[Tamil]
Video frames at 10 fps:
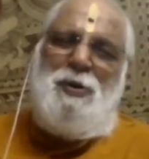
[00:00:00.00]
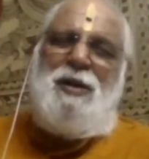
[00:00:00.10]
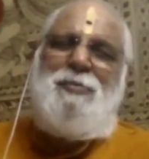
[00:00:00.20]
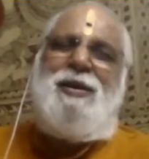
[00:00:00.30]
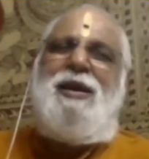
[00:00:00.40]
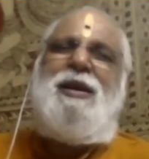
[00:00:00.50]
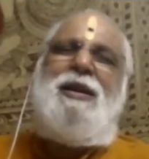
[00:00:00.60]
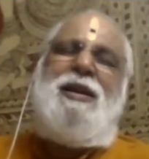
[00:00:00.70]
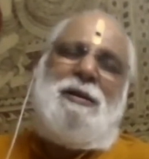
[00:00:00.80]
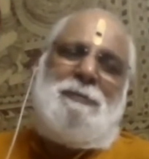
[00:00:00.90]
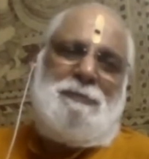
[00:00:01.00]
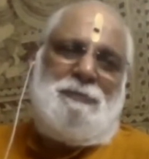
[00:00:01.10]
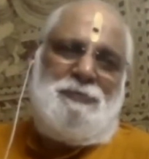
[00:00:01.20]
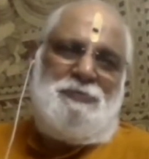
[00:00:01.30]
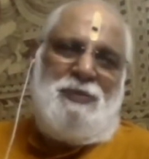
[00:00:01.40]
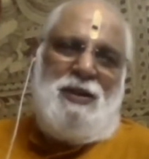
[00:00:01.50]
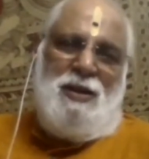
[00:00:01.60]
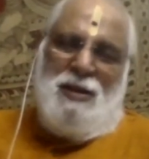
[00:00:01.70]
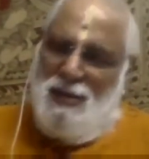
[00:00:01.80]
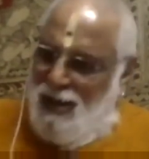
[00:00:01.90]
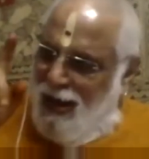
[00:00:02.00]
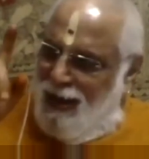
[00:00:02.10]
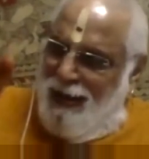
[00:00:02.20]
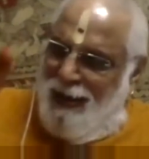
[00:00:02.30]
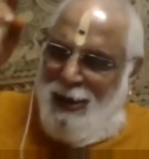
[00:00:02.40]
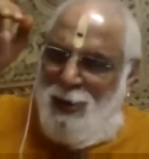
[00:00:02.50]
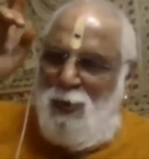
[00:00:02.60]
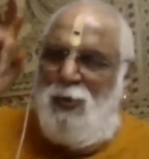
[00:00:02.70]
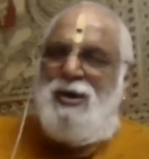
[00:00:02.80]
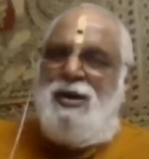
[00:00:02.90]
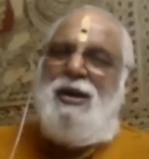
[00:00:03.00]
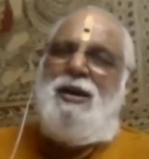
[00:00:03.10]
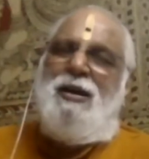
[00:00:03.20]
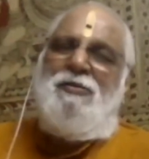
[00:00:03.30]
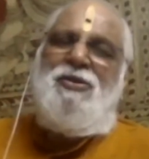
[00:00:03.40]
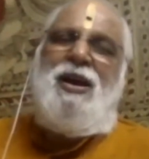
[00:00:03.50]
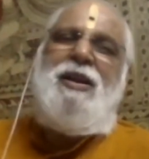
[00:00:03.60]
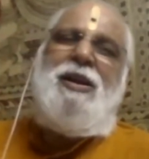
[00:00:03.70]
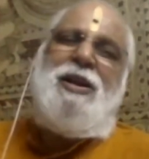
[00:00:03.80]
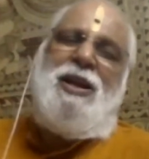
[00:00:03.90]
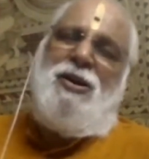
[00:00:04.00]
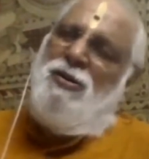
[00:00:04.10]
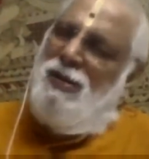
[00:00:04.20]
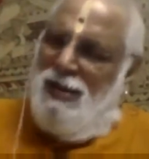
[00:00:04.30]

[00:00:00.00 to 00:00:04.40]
பெருமையே இல்லை யானையை நோக்கி வேல் எரியணும்